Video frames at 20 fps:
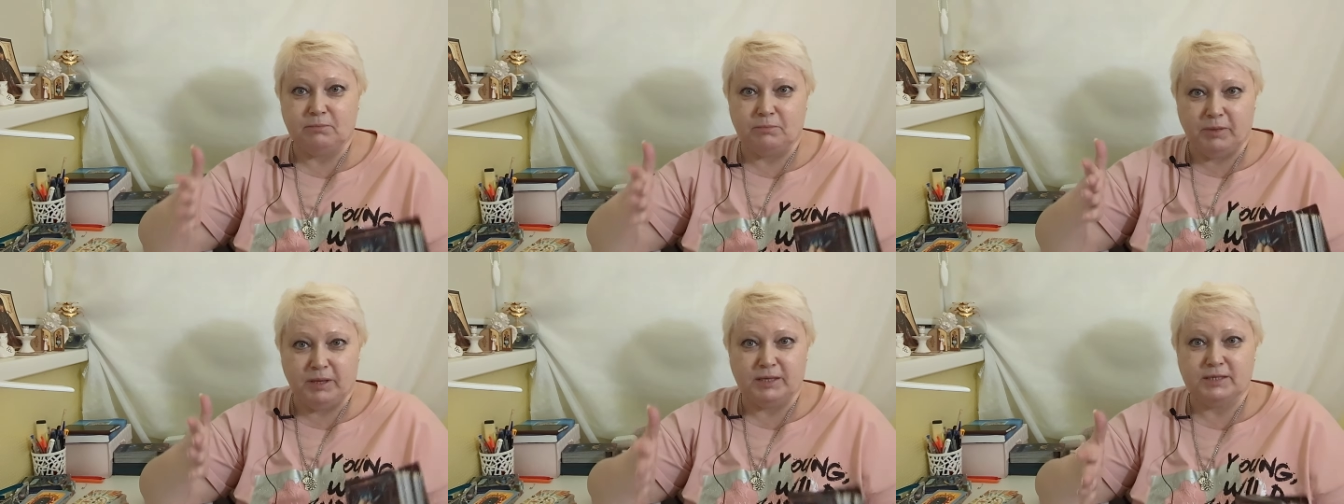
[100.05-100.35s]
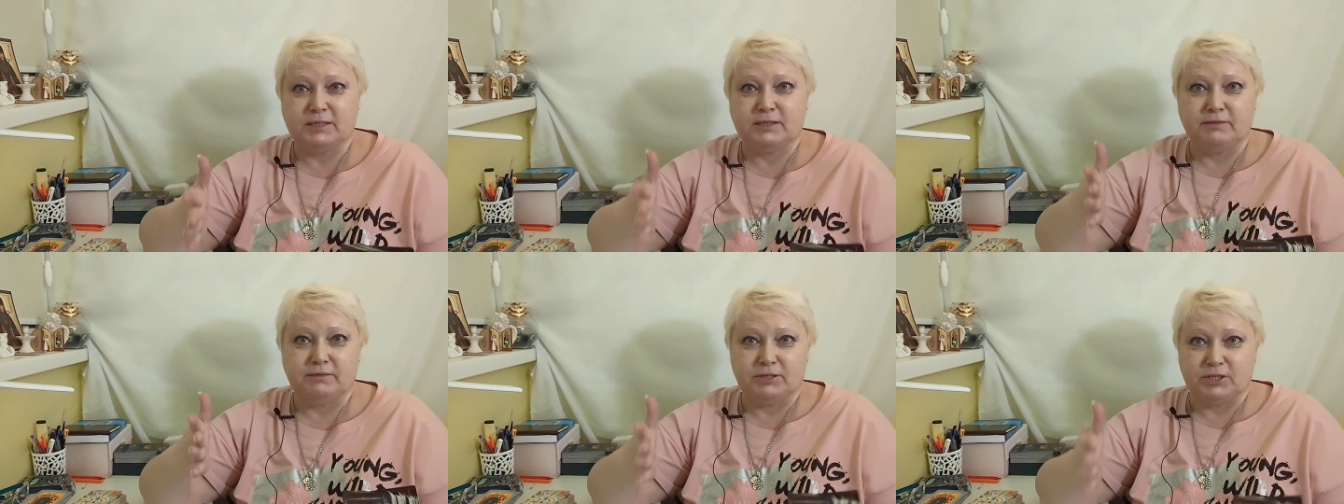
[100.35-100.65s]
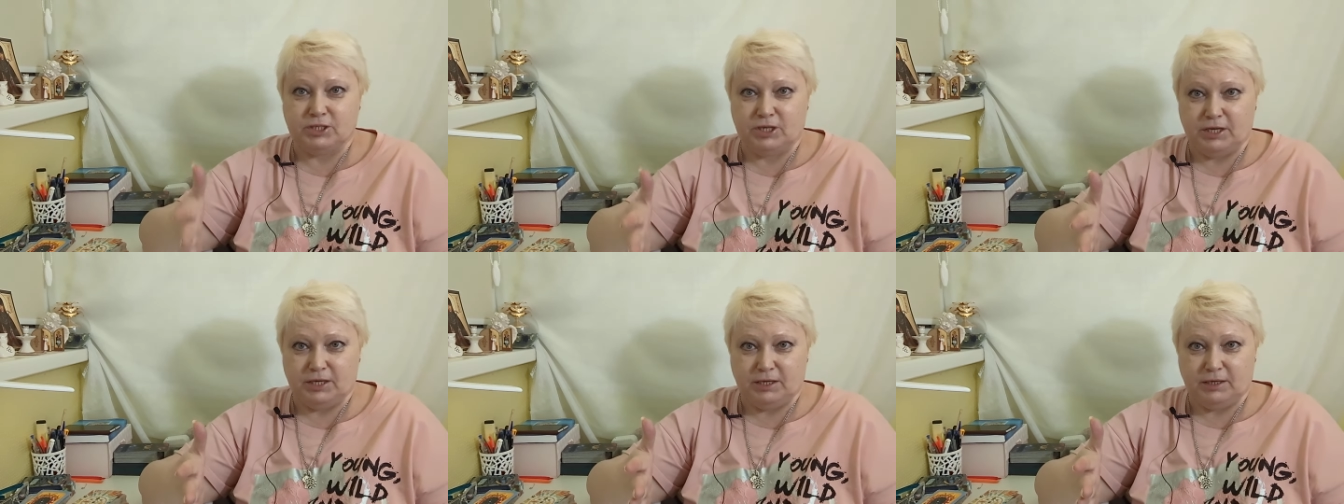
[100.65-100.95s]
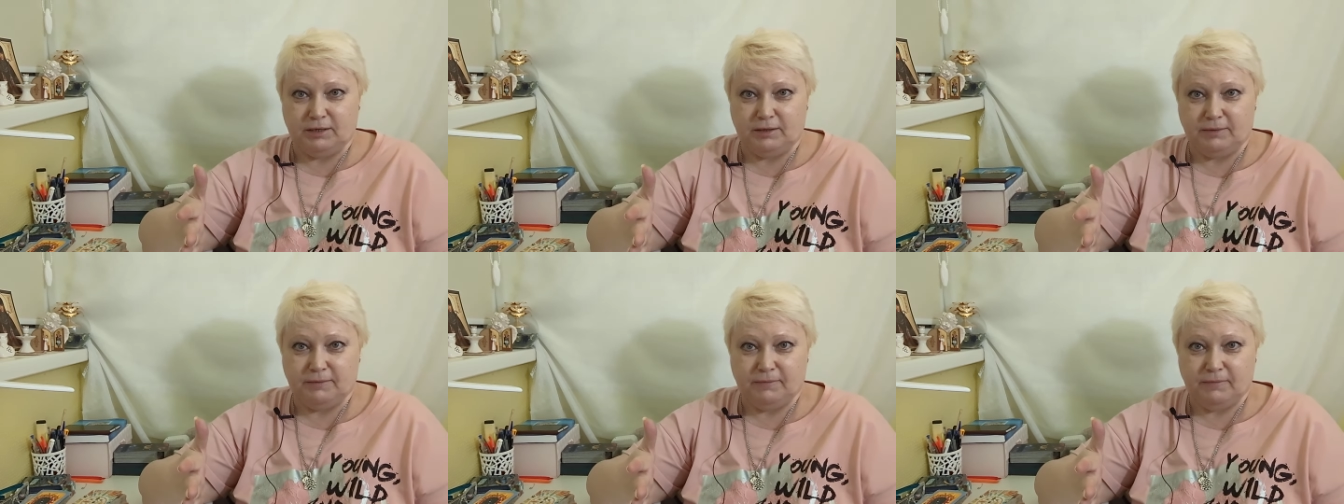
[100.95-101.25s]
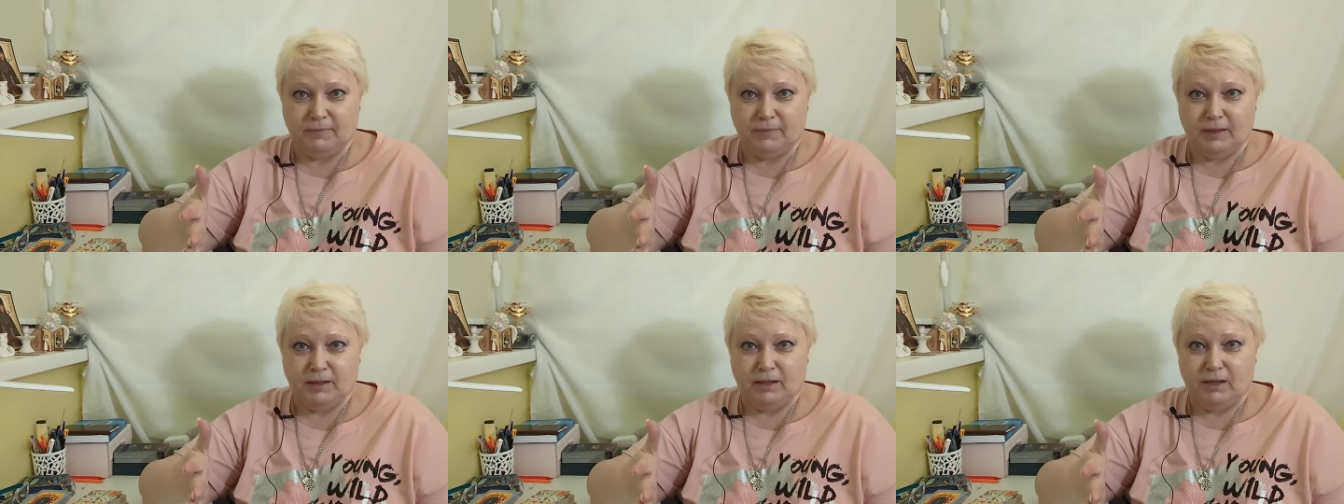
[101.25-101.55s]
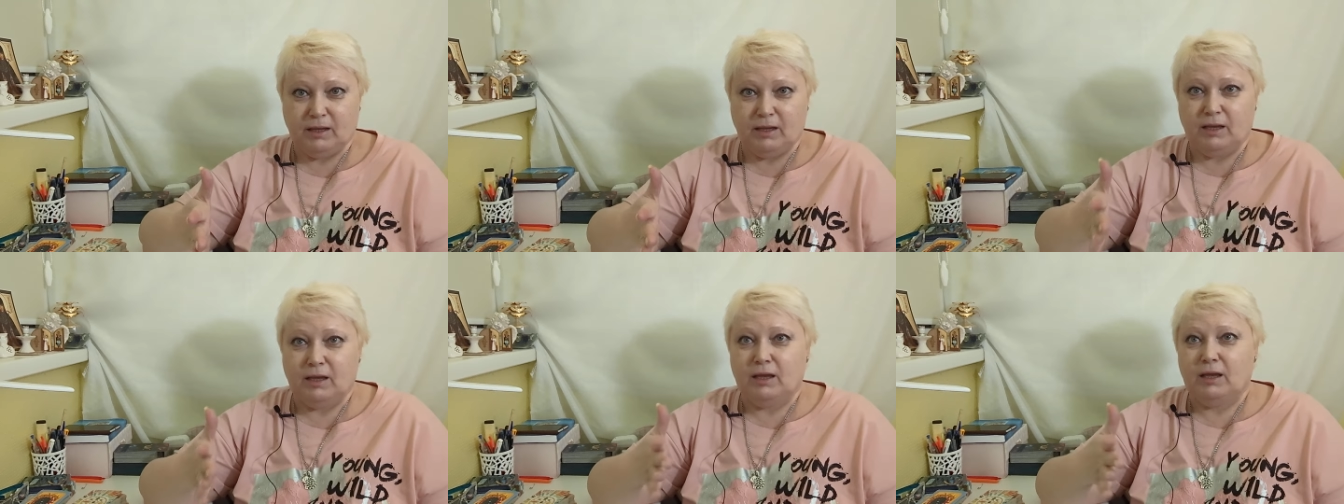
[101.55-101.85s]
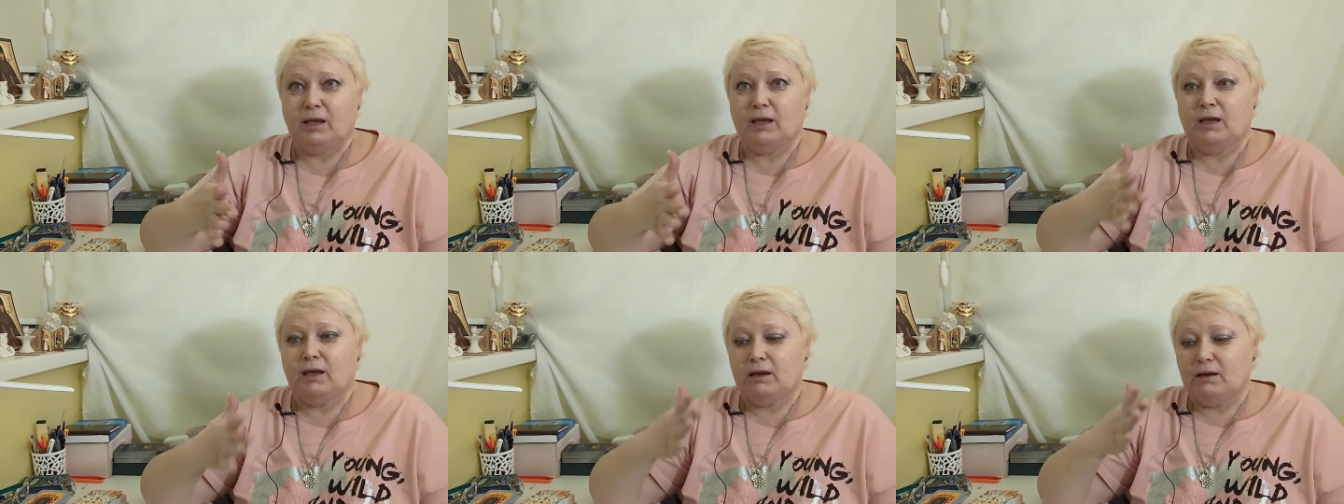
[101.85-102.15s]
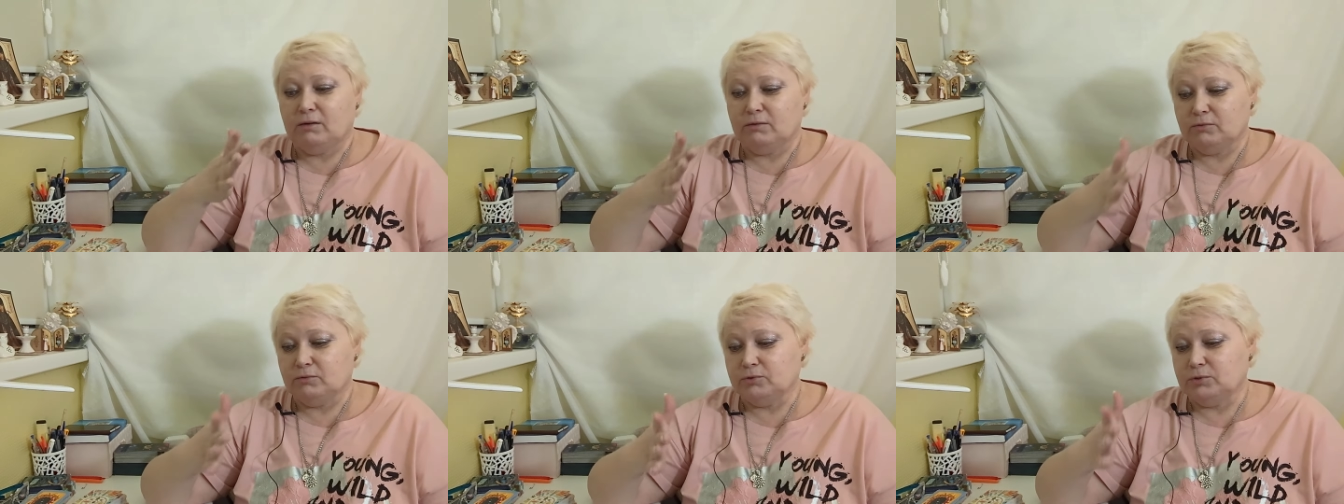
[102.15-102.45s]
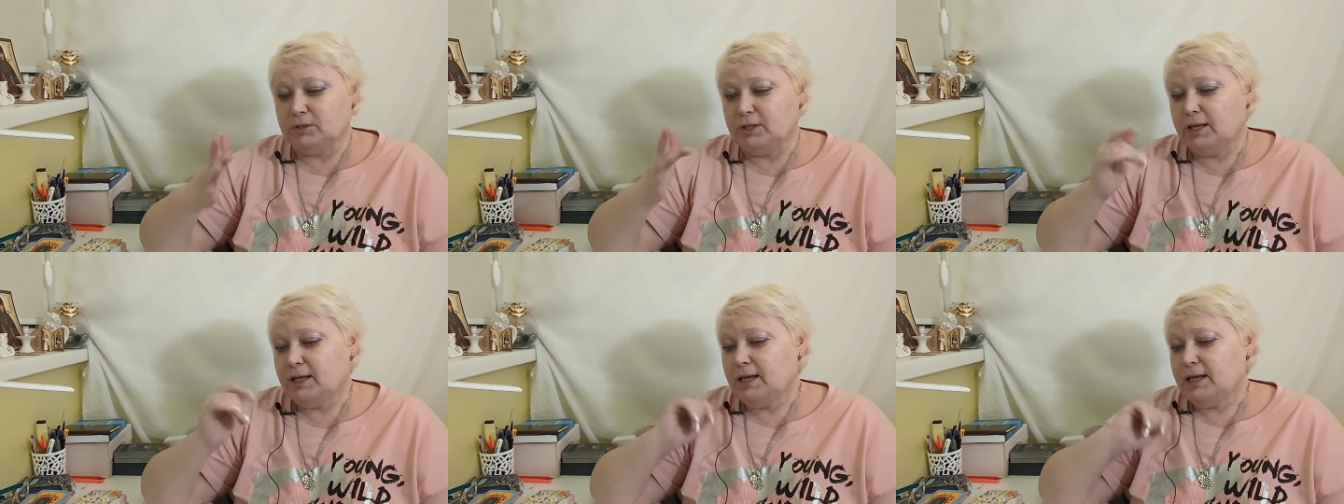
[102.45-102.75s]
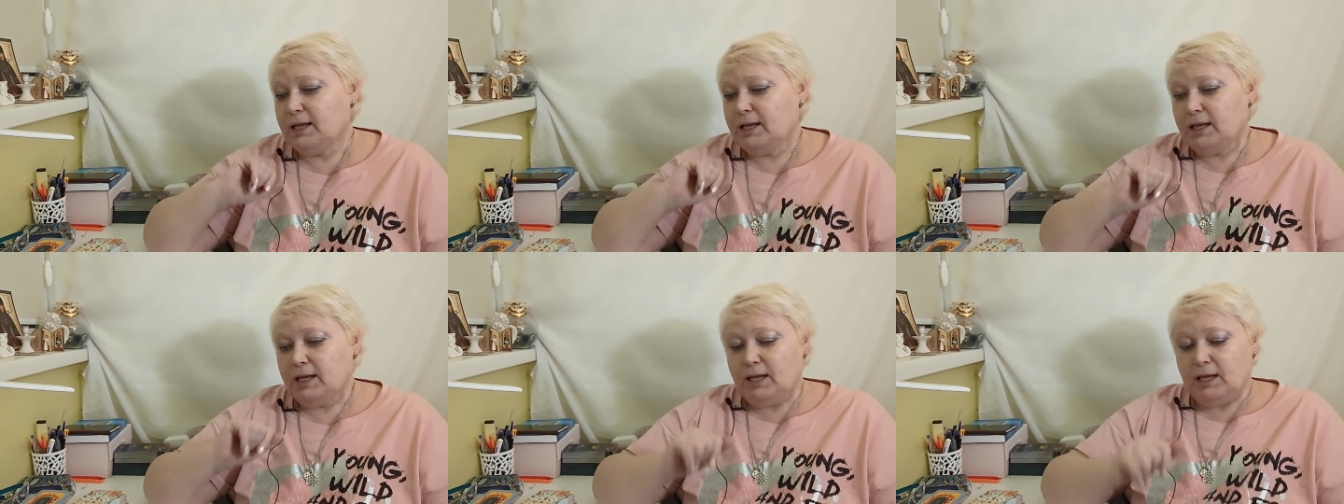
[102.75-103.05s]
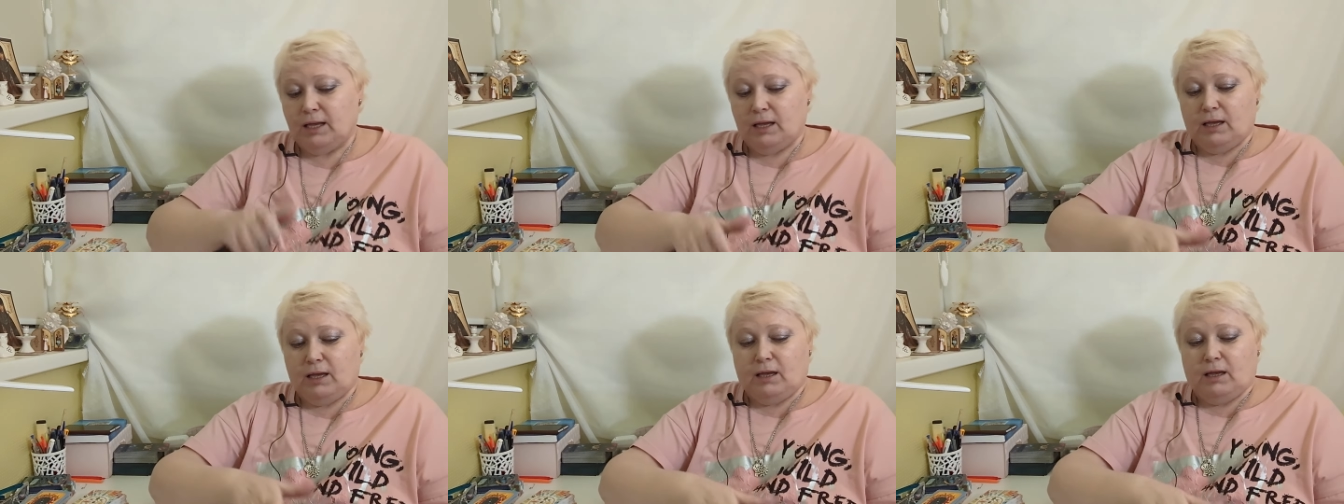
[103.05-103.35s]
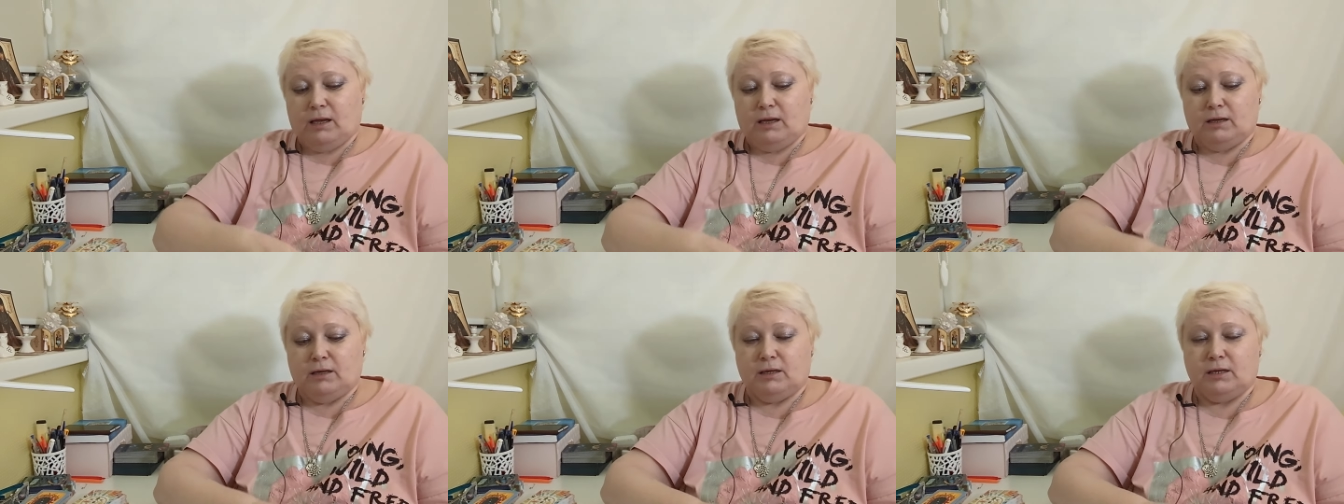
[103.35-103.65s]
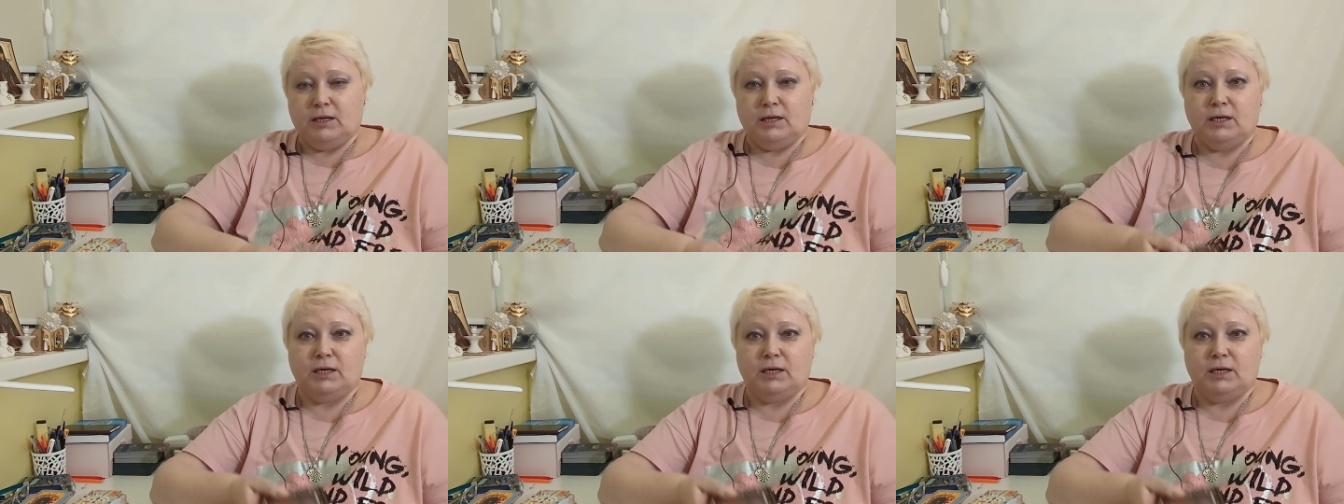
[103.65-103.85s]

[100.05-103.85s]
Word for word: без движения. Вот. А,